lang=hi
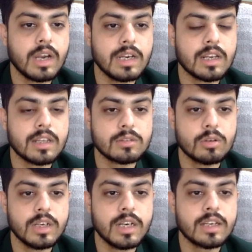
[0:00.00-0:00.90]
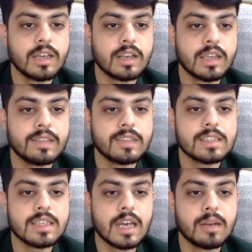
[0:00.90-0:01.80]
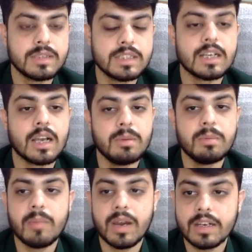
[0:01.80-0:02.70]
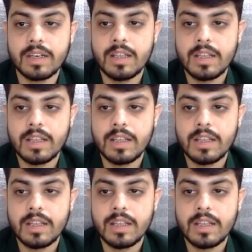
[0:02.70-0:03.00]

कैंडल कंसोलिडेट करके या दस ग्यारह बजे या कभी भी मार्केट